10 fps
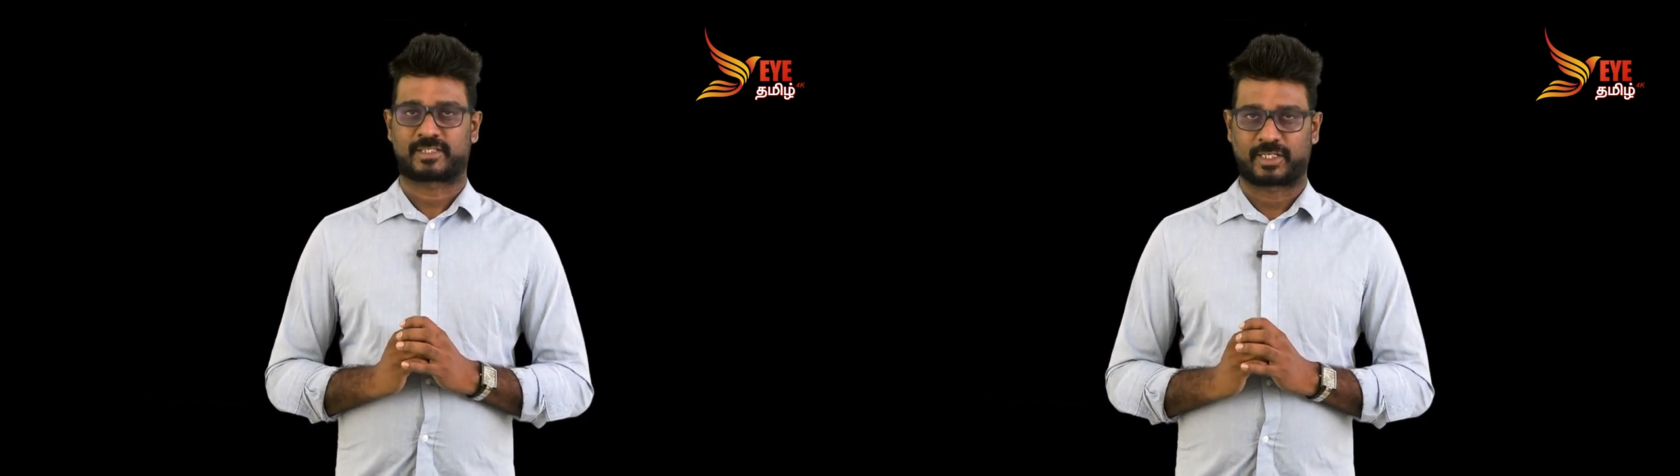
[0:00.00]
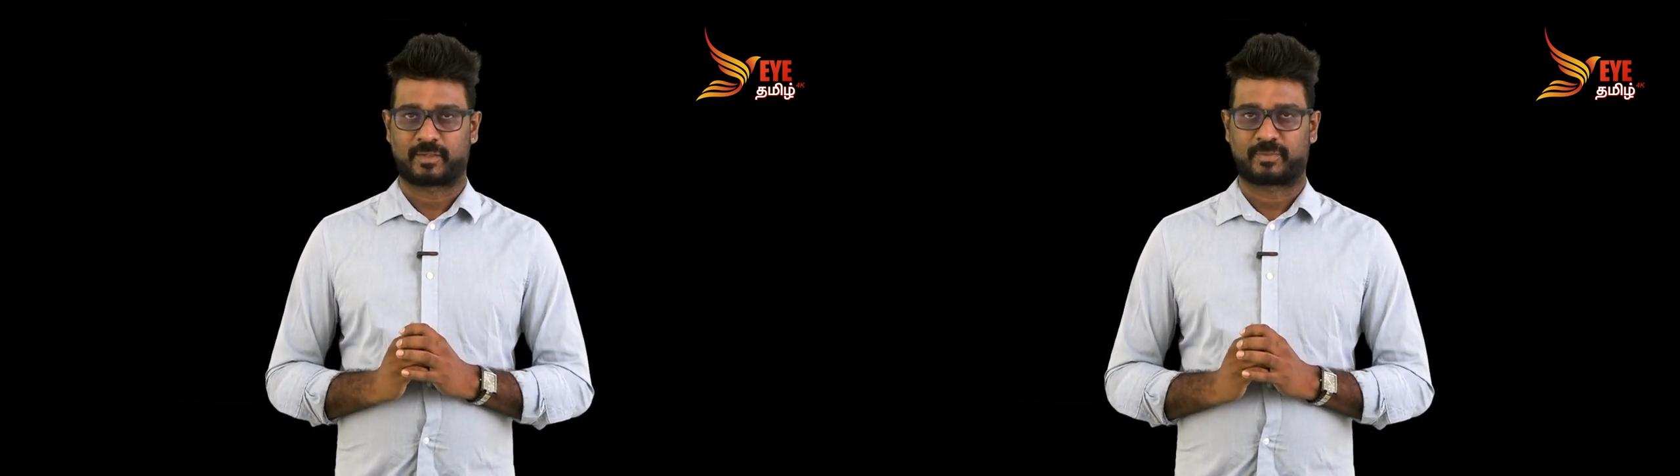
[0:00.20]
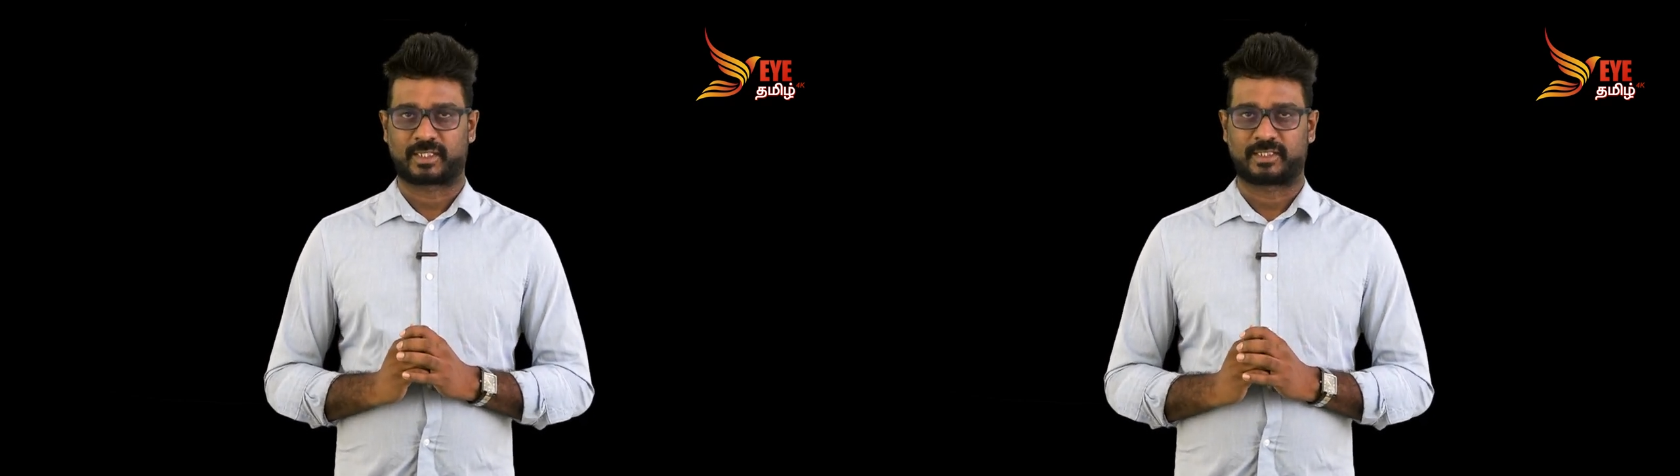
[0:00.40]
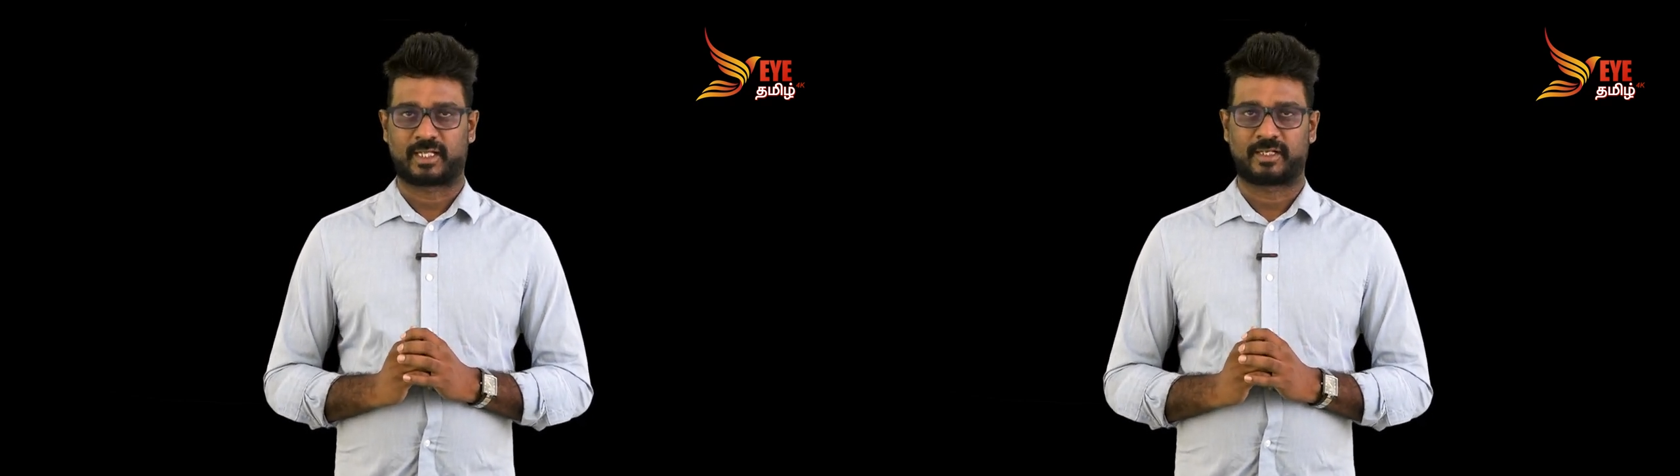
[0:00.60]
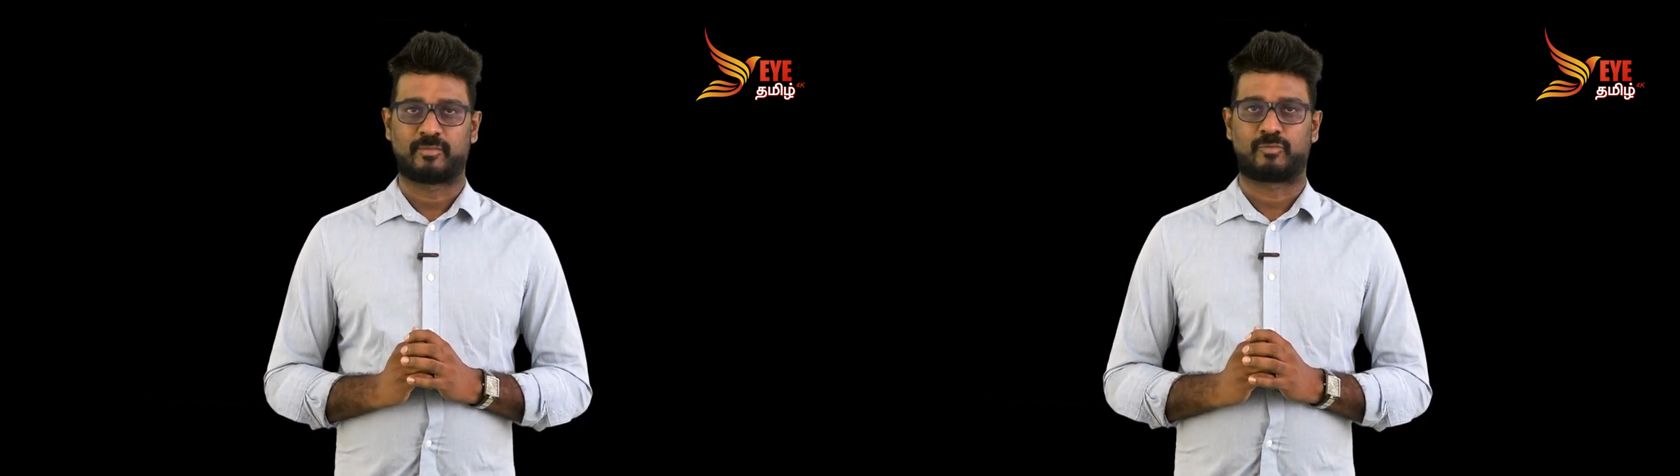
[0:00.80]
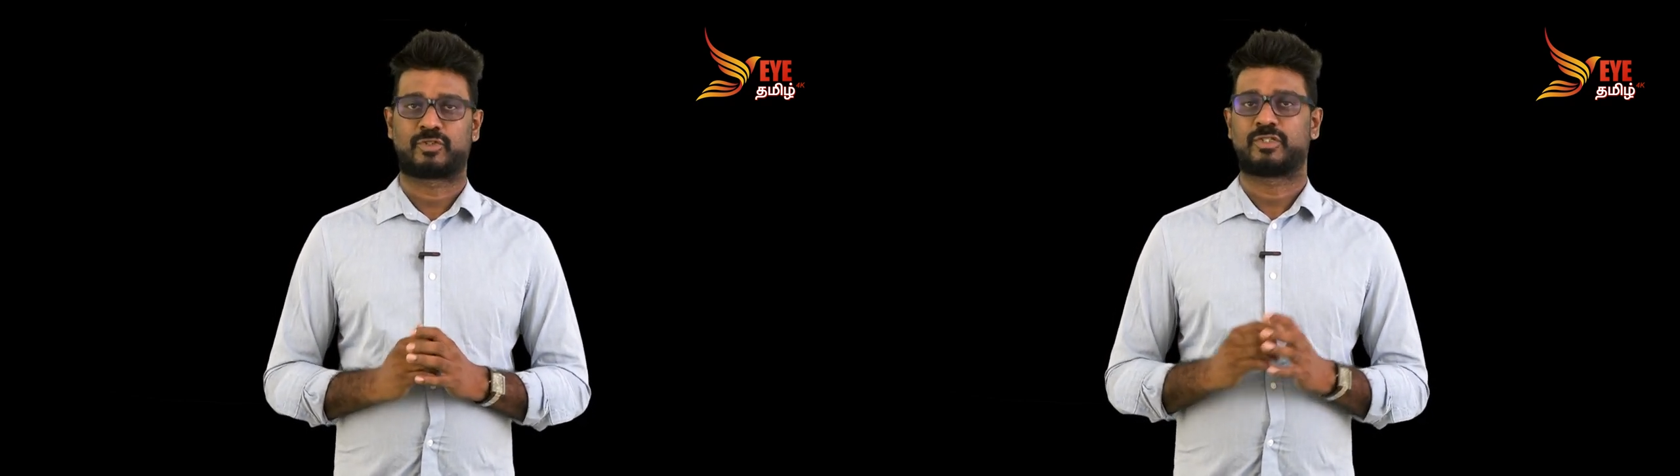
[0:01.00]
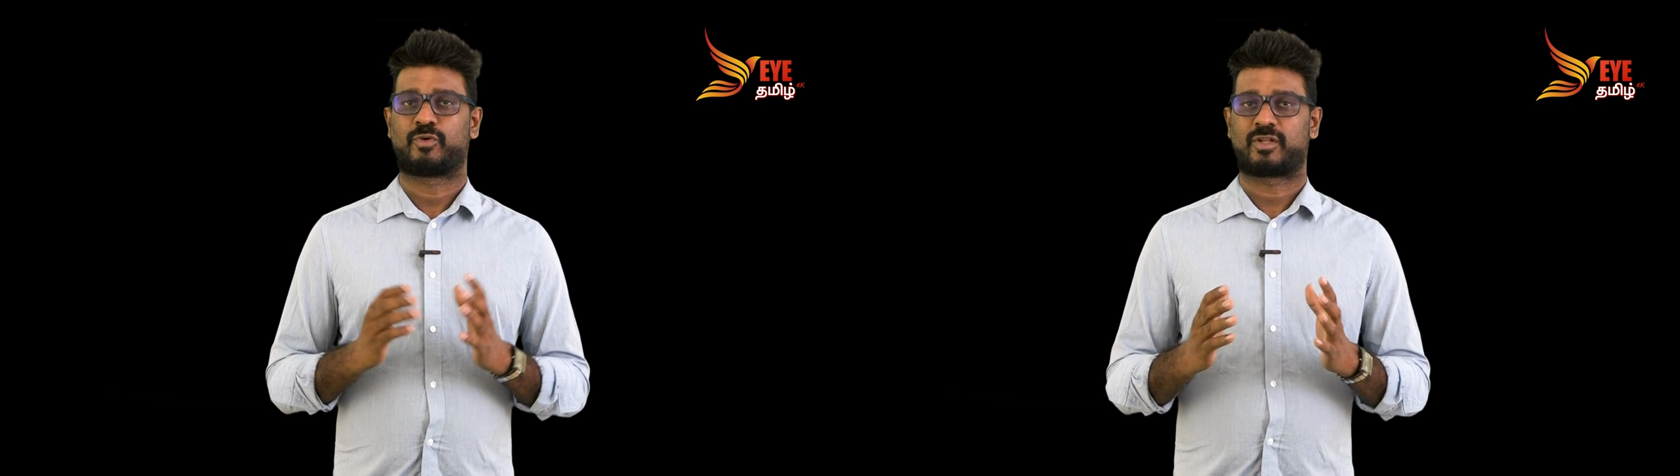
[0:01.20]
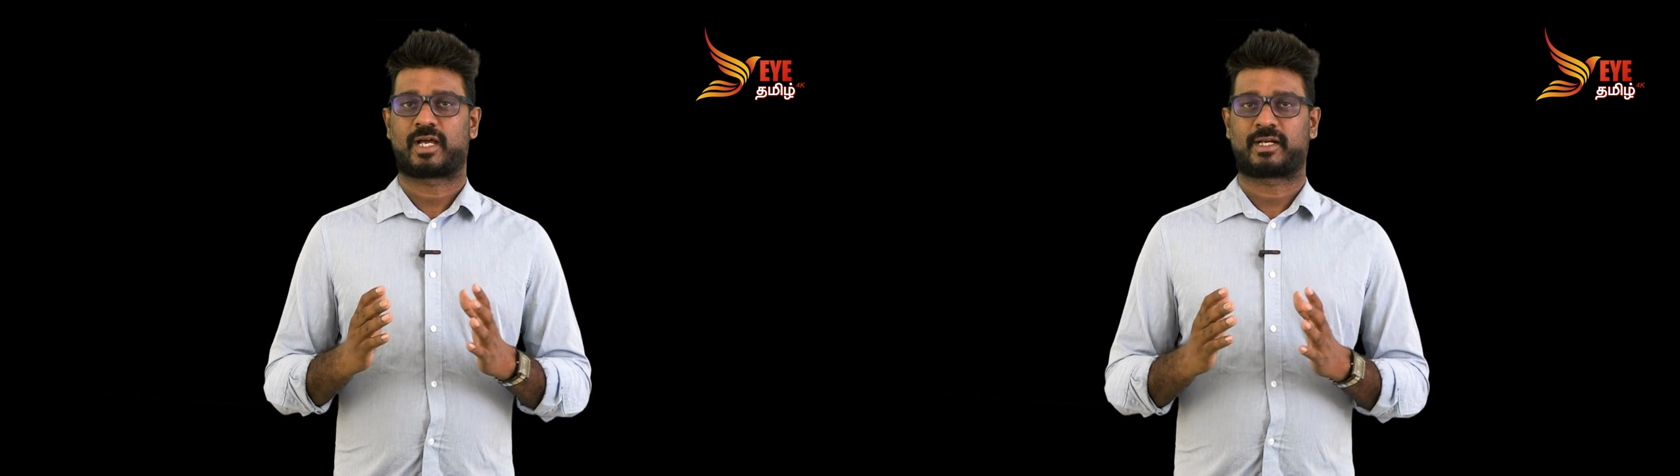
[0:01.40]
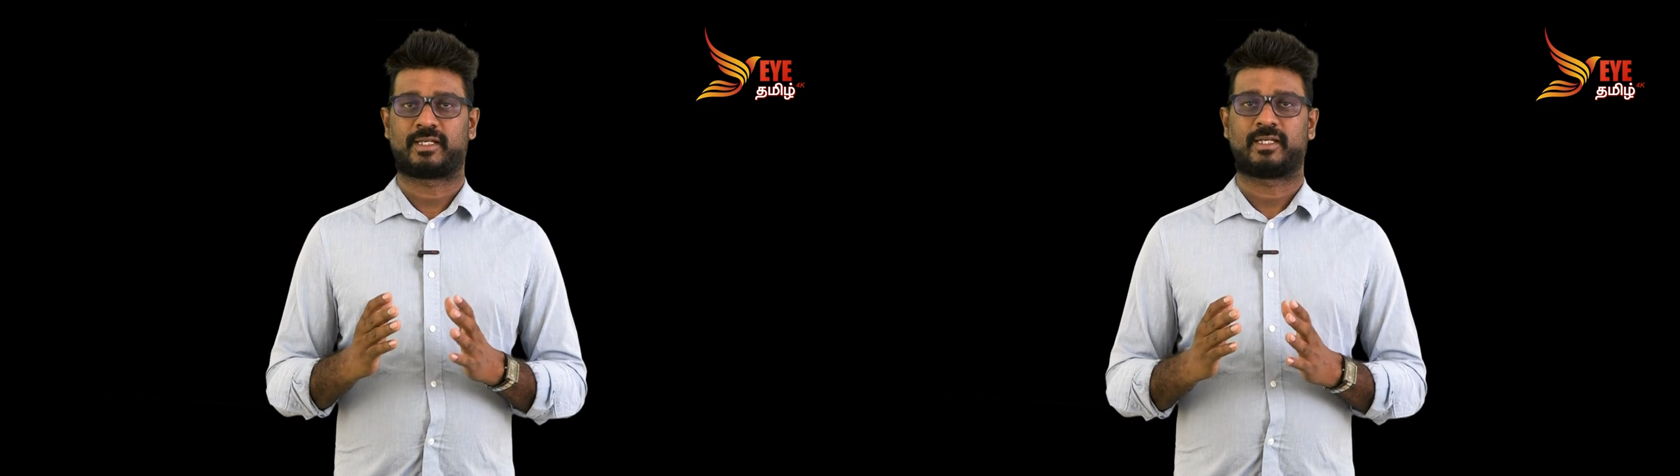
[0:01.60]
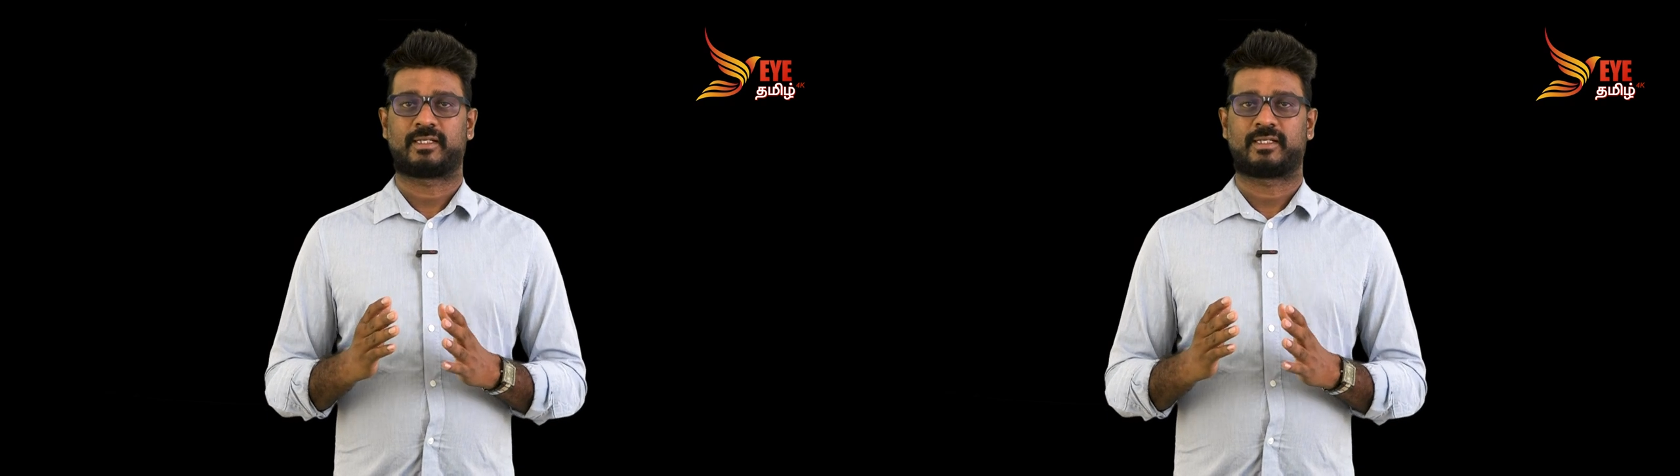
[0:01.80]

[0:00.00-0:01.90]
செய்த பிறகுதான் முற்றுமுழுதான